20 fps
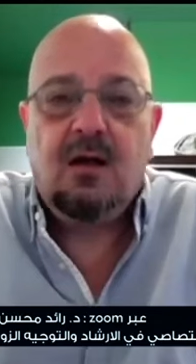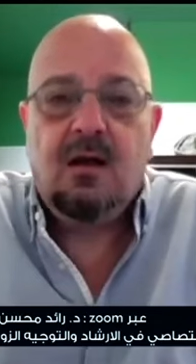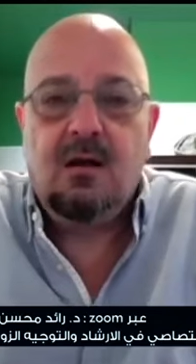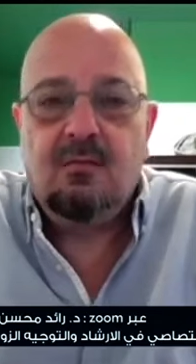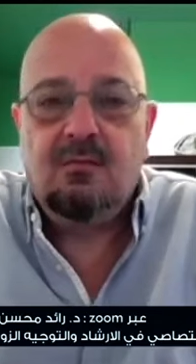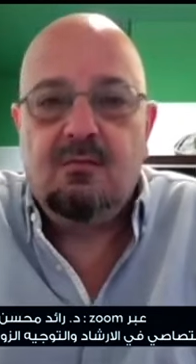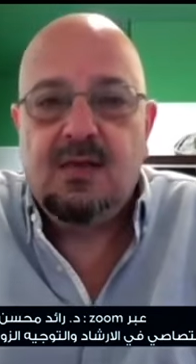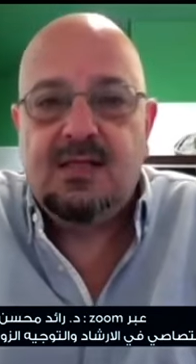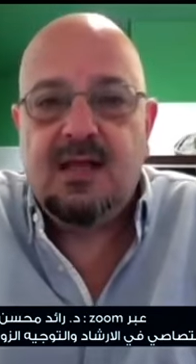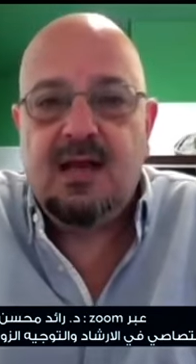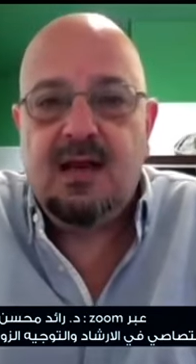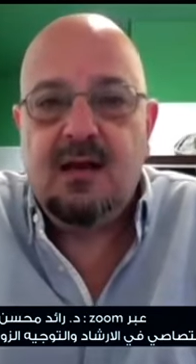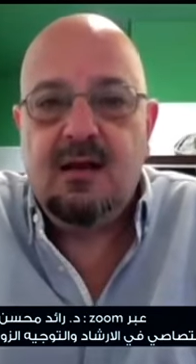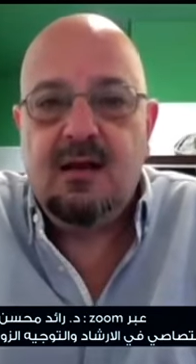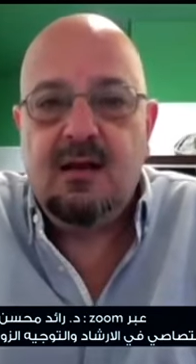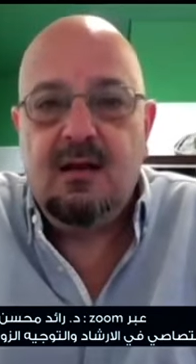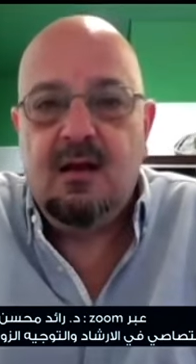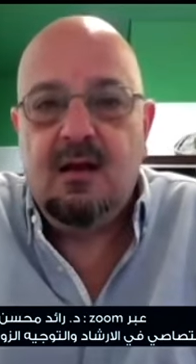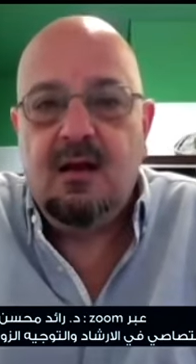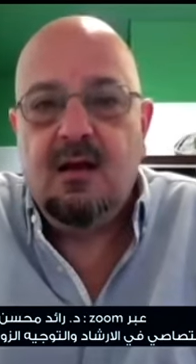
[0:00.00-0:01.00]

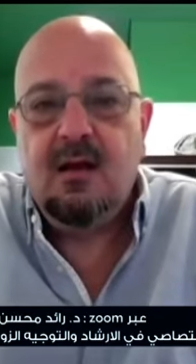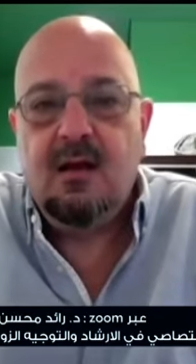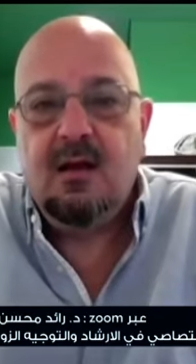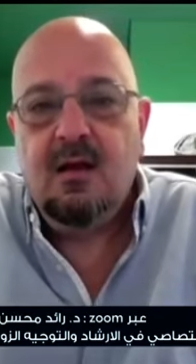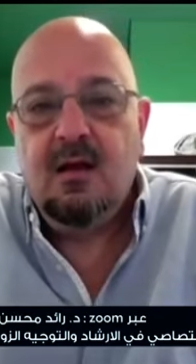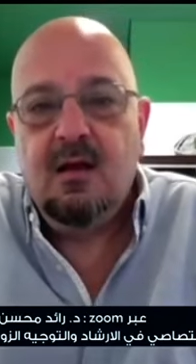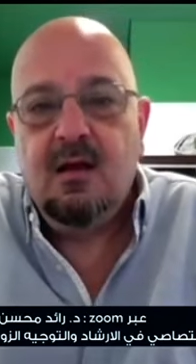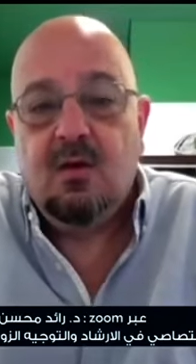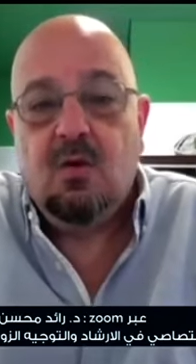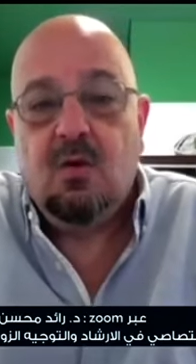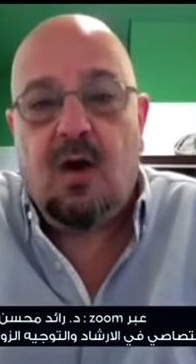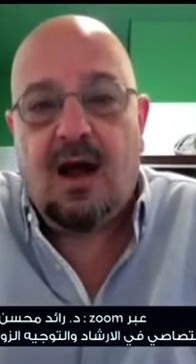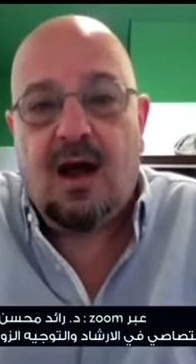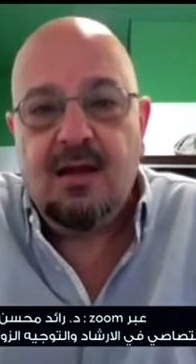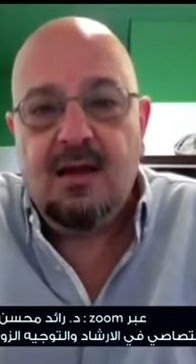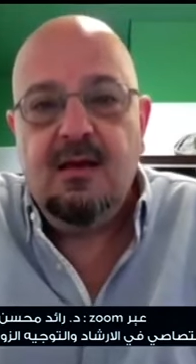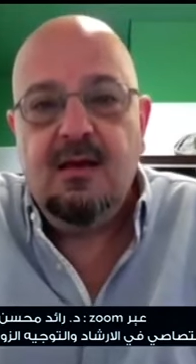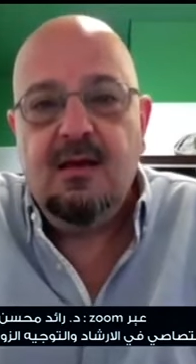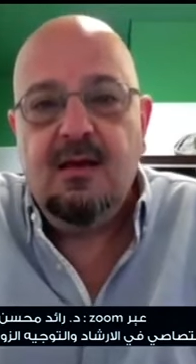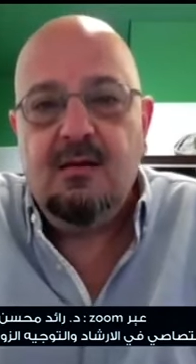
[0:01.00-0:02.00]
المسائل
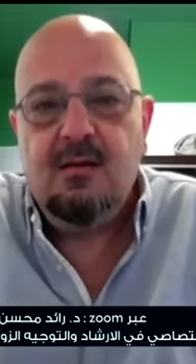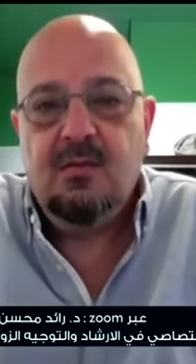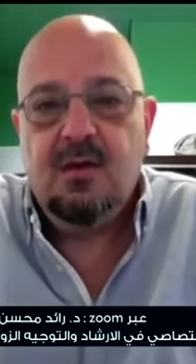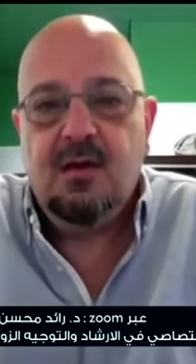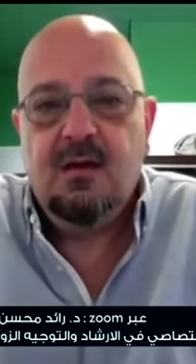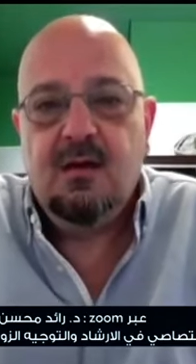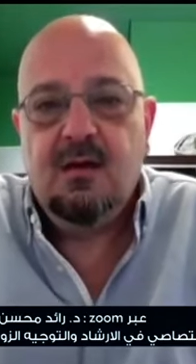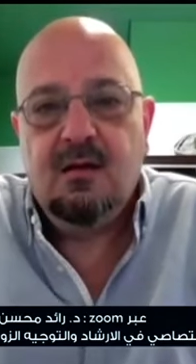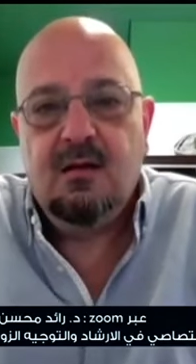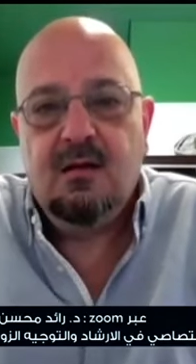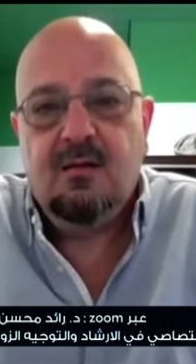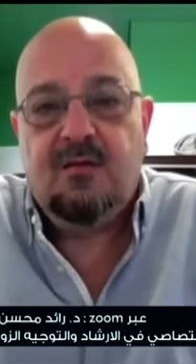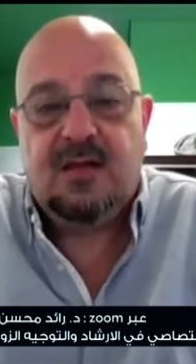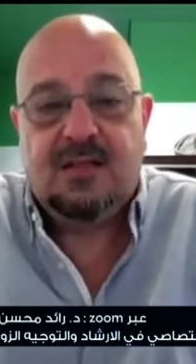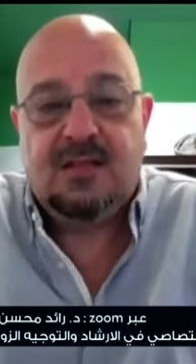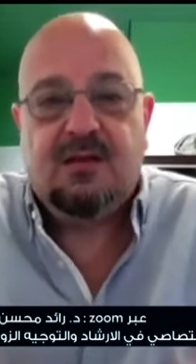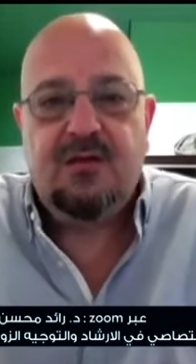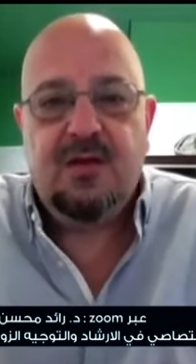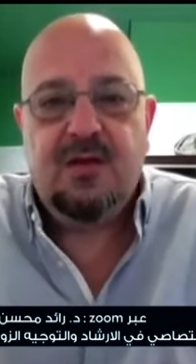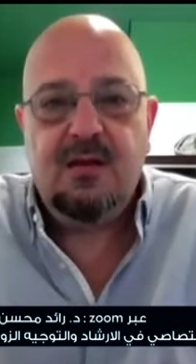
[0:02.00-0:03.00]
الروحانيه
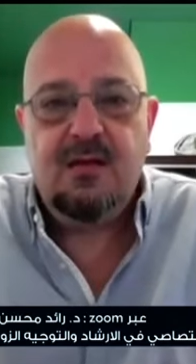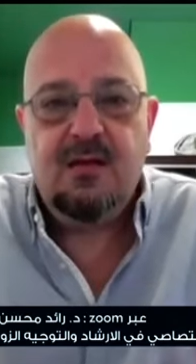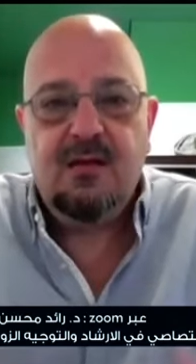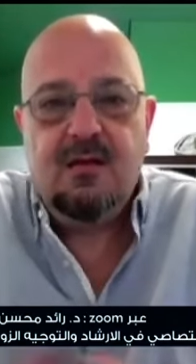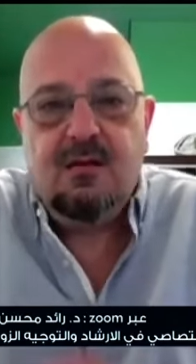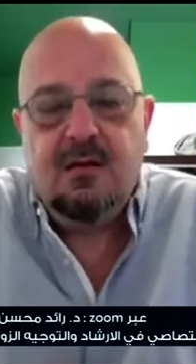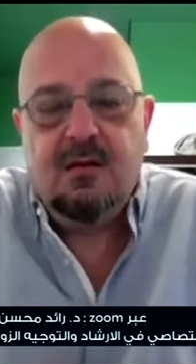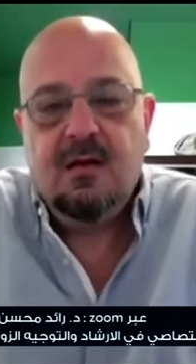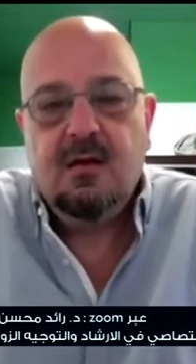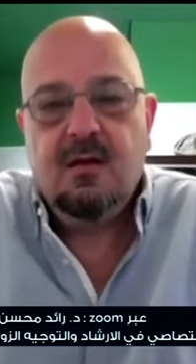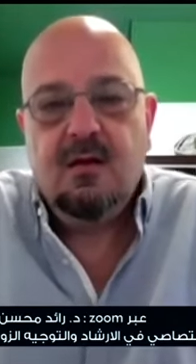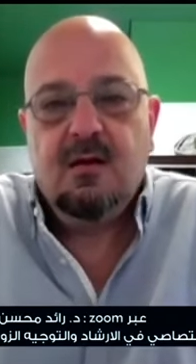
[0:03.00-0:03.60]
الفلسفيه